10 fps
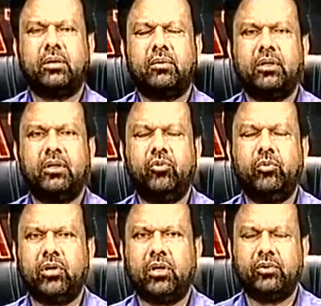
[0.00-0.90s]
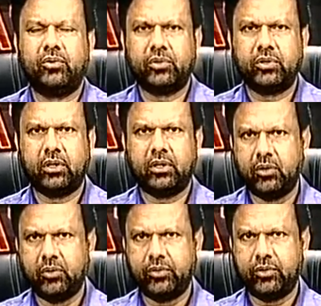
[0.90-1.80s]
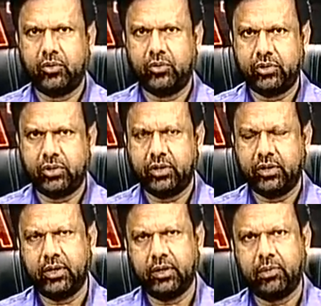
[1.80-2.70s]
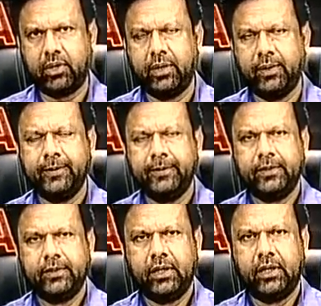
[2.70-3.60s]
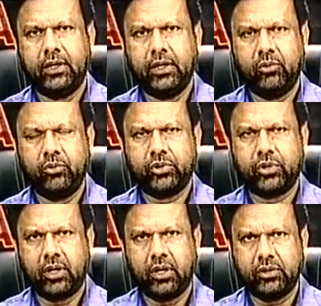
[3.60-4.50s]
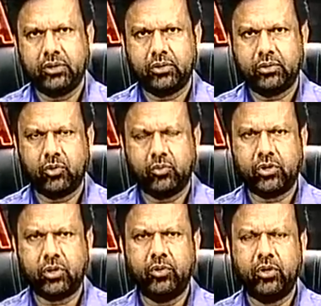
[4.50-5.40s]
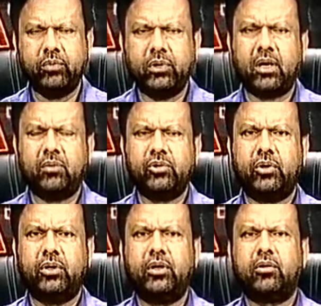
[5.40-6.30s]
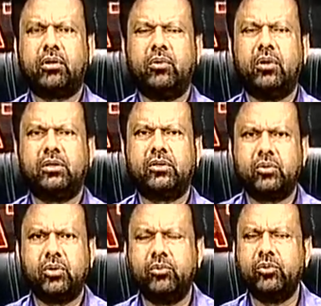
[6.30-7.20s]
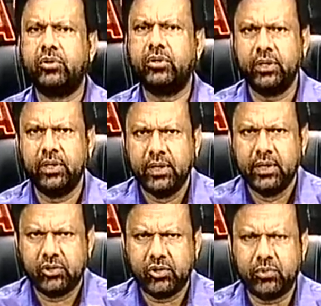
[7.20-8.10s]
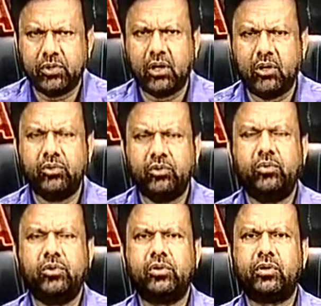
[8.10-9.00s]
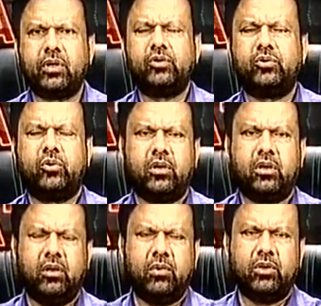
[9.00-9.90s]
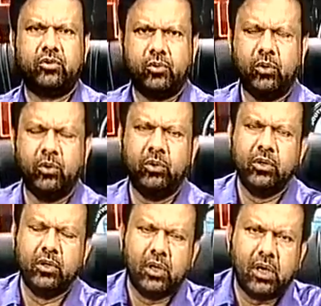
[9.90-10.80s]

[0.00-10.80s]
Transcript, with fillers: জানাচ্ছি আমাদের নিয়মিত আলোচনা অনুষ্ঠান সাদা ইউনিভার্সিটি অনুষ্ঠিতে আমরা এই অনুষ্ঠানে সমসাময়িক নানা বিষয় নিয়ে কথা বলি আজকেও এই মুহূর্তে সবচেয়ে আলোচিত বিষয় স্থানীয় সরকার নির্বাচনগুলো